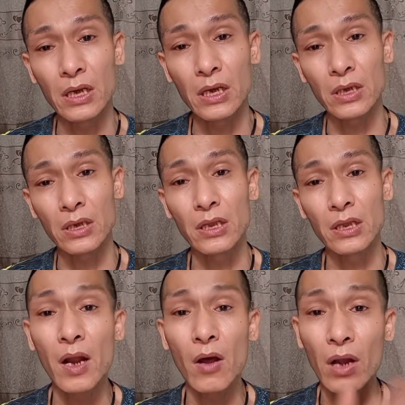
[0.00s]
Ờ, ờ,
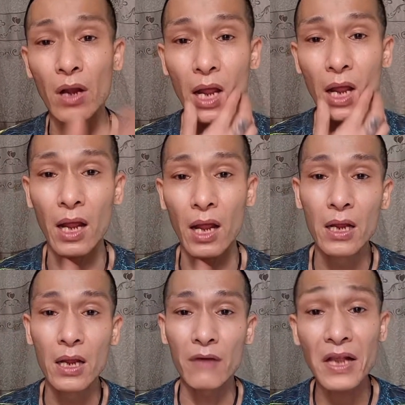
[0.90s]
thì bắt đầu
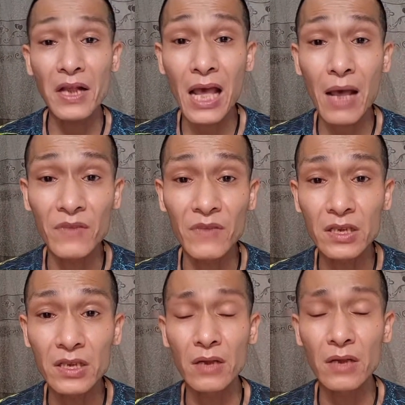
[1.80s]
là va chạm
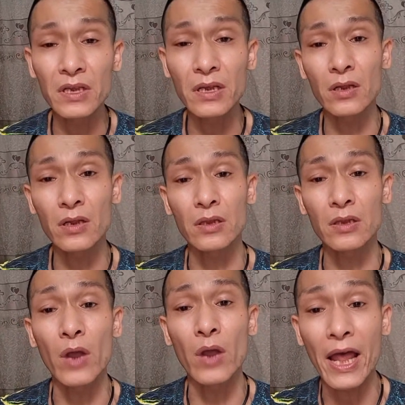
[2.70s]
với cái với ờ,
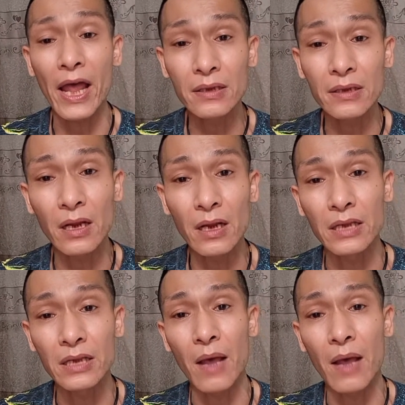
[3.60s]
tàu cá tức
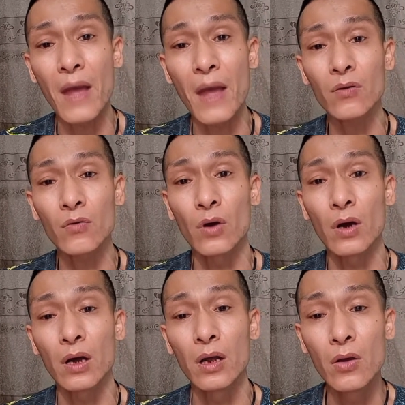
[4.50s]
là nhà bác
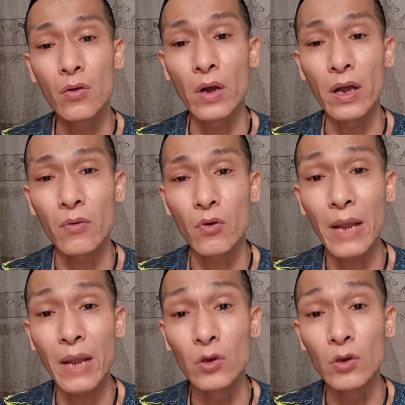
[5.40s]
của của
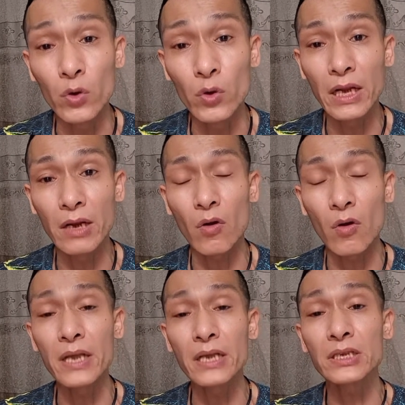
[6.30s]
của em hiền cún này
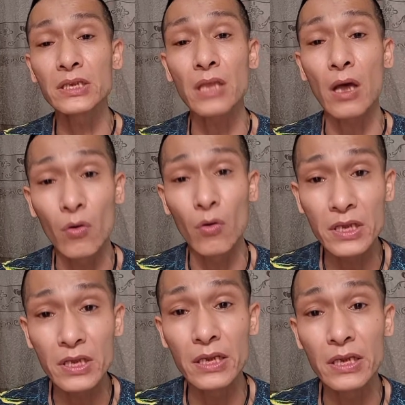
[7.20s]
có mấy cái chiếc
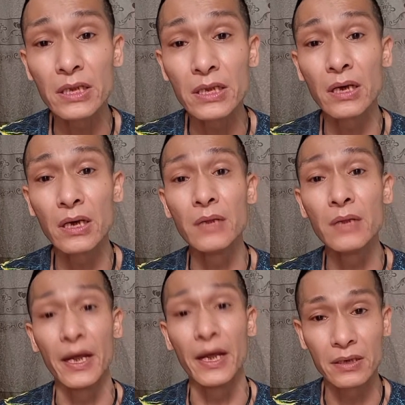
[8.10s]
tàu đi đi
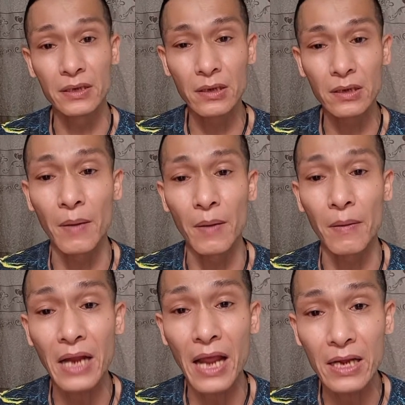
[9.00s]
đi biển đi biển
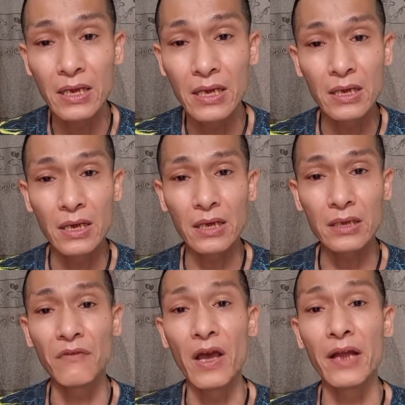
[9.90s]
bắt cá
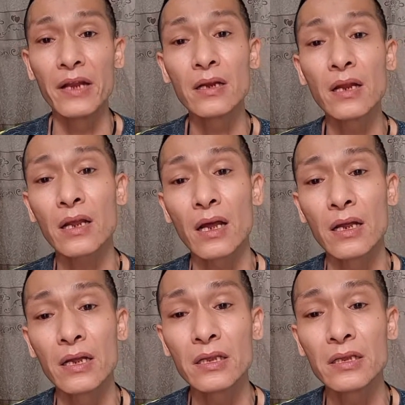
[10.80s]
ấy thì về đến
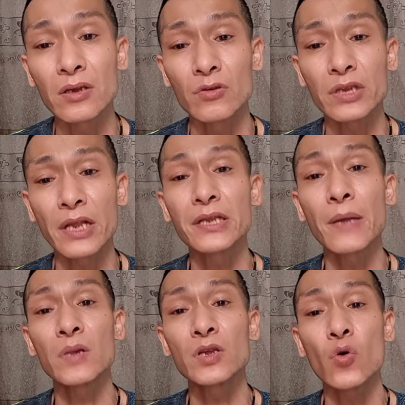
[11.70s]
cái ấy thì cậu tranh
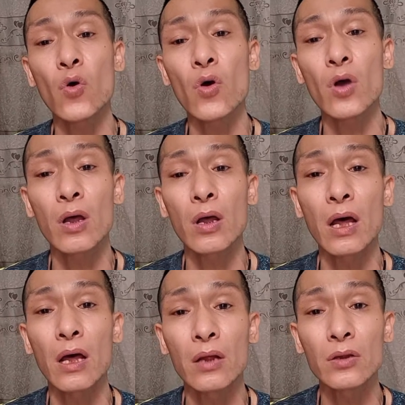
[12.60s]
chấp cái chỗ
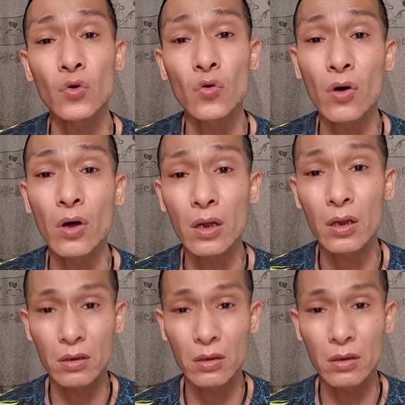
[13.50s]
chỗ